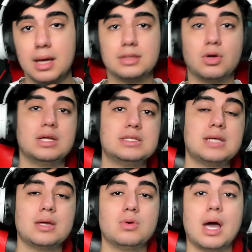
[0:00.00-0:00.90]
Deolane
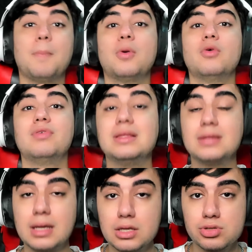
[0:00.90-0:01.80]
saiu, cara.
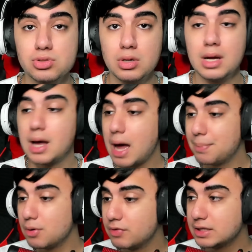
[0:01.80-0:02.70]
Aproveita isso.
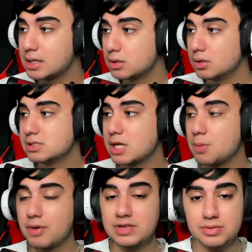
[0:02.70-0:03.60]
Aproveita que a Deolane saiu
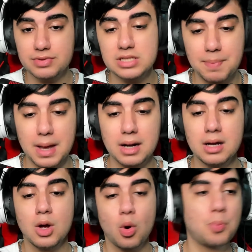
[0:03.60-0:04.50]
para ver se você pega
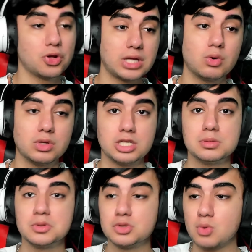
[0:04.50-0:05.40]
o
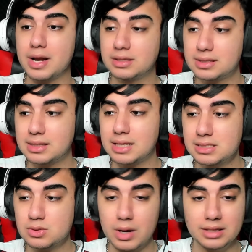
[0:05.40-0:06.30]
protagonismo dos
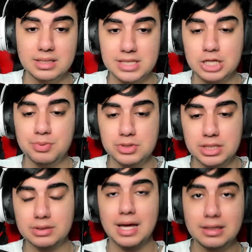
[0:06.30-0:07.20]
43,
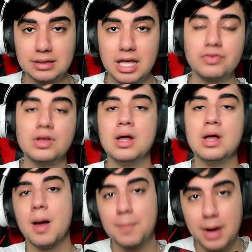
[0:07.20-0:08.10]
47% que ela teve
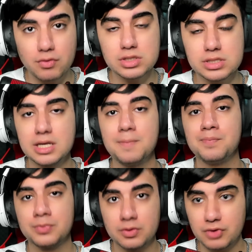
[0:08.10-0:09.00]
para você
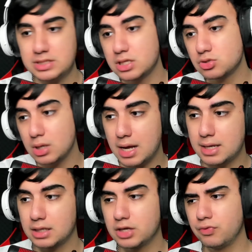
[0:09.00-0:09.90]
fazer a sua
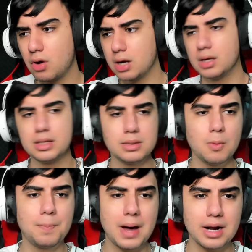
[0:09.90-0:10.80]
carreira aqui fora. E não
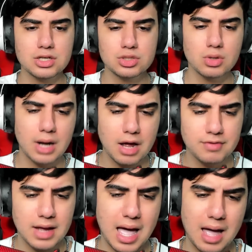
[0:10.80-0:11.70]
parar de chorar,
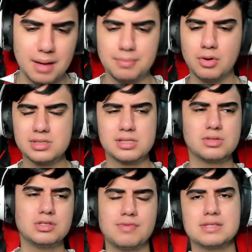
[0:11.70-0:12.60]
velho. Ah, nossa, se
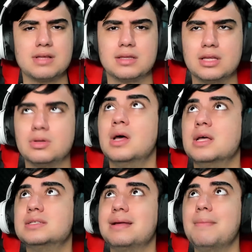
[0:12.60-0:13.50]
eu tivesse lá dentro,
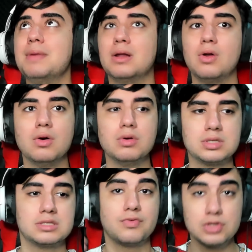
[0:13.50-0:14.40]
seria a melhor
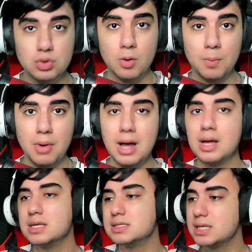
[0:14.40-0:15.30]
notícia. Se eu fosse do grupo A,
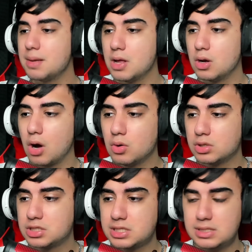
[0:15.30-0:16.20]
seria a melhor
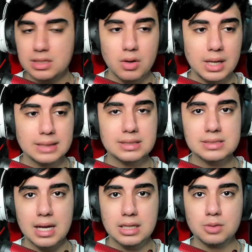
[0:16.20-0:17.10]
notícia de Holanda ter
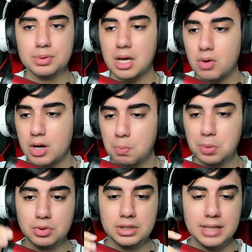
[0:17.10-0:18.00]
saído, porque agora é
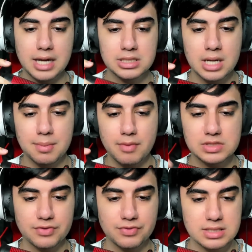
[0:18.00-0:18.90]
oportunidade para
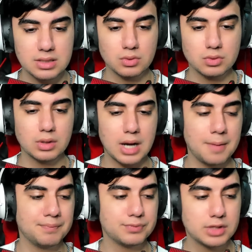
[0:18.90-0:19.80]
você ficar em segundo lugar.
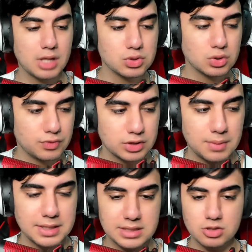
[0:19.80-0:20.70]
Tamo junto, voltamos
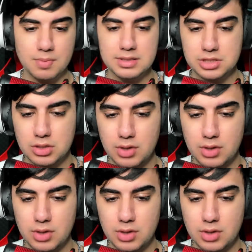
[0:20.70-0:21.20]
mais tarde com mais vídeo. É